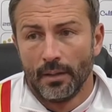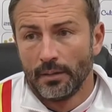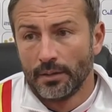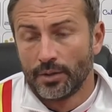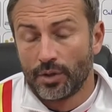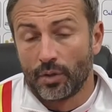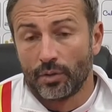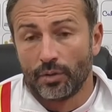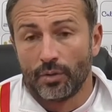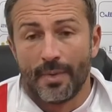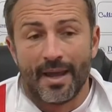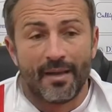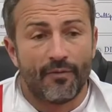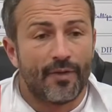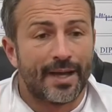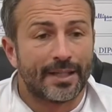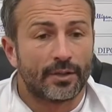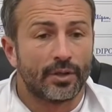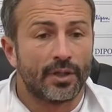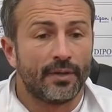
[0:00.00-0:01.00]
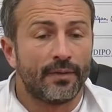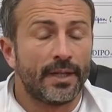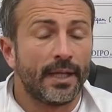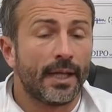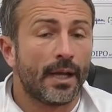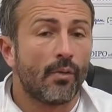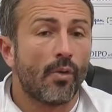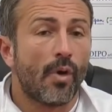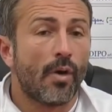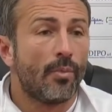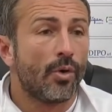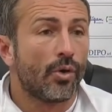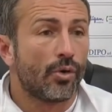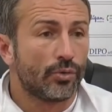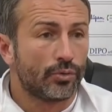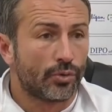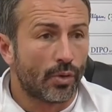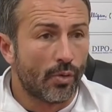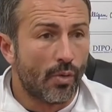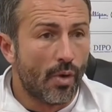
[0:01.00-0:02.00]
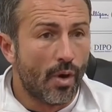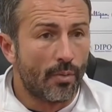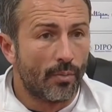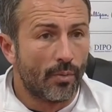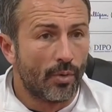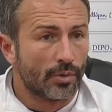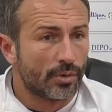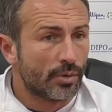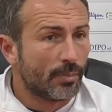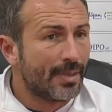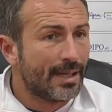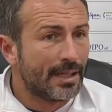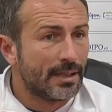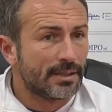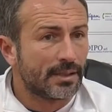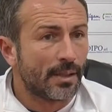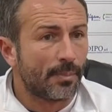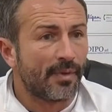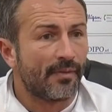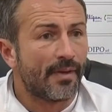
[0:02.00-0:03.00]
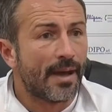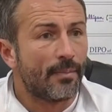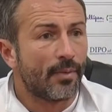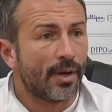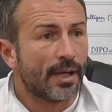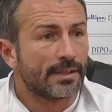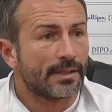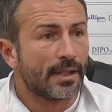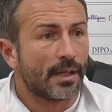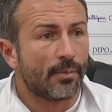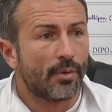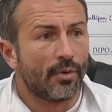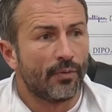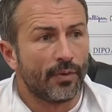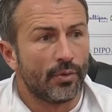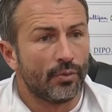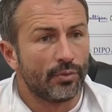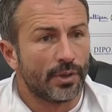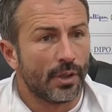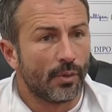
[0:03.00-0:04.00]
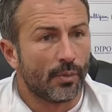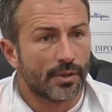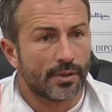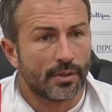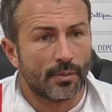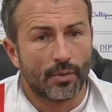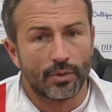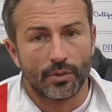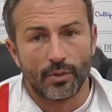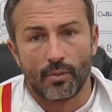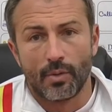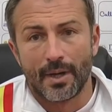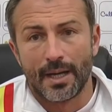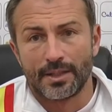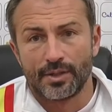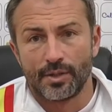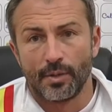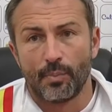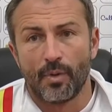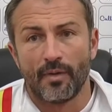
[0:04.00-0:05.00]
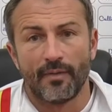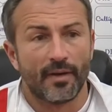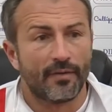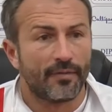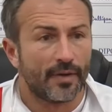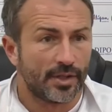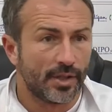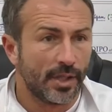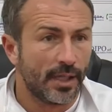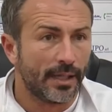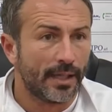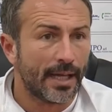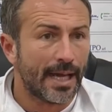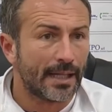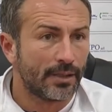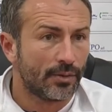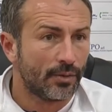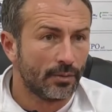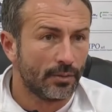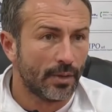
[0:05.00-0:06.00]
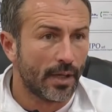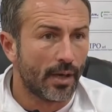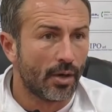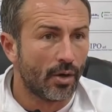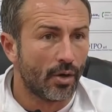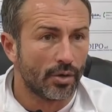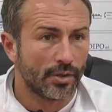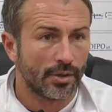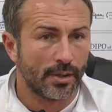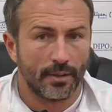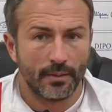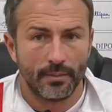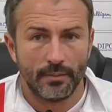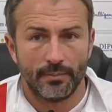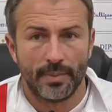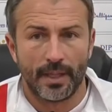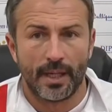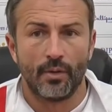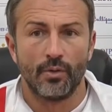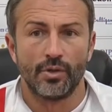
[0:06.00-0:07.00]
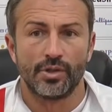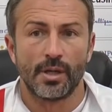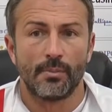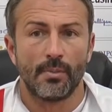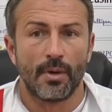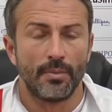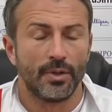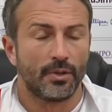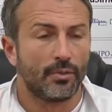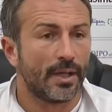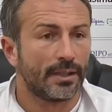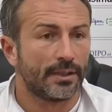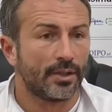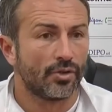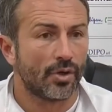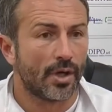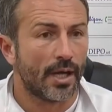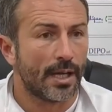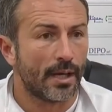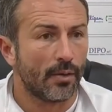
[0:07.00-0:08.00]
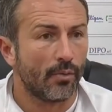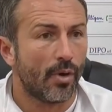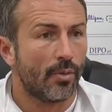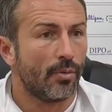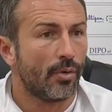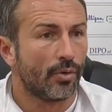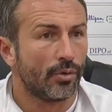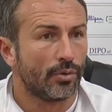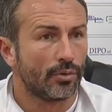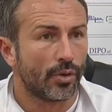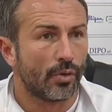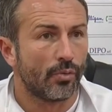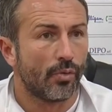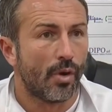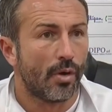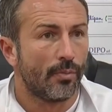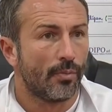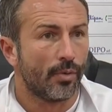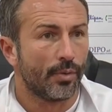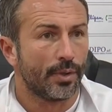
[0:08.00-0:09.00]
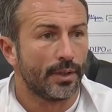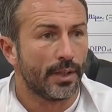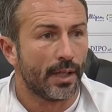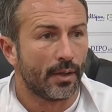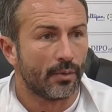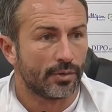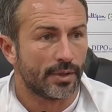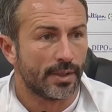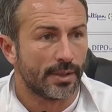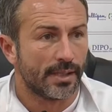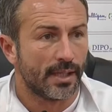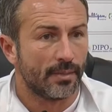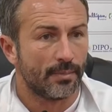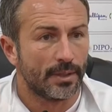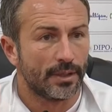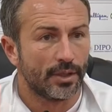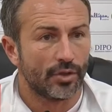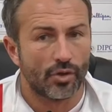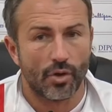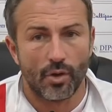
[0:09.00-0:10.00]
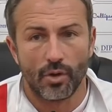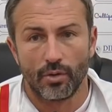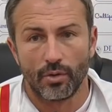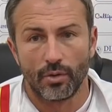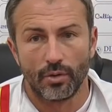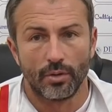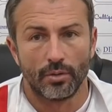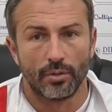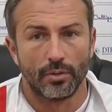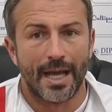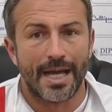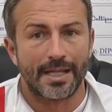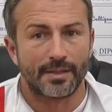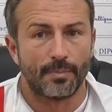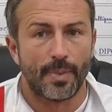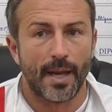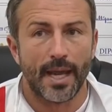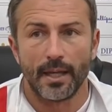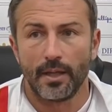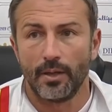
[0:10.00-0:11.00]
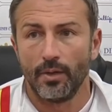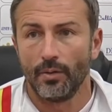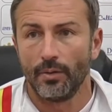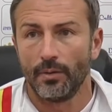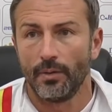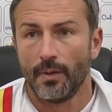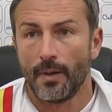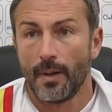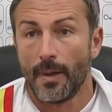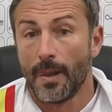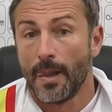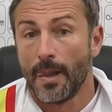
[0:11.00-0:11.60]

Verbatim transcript: secondo me il fatto di venire uomo contro uomo, insomma, sapevamo che sarebbero venuti in questo modo qua, ci può aver facilitato le cose, perché noi siamo abituati a giocare uomo contro uomo, quindi era un sistema di gioco a specchio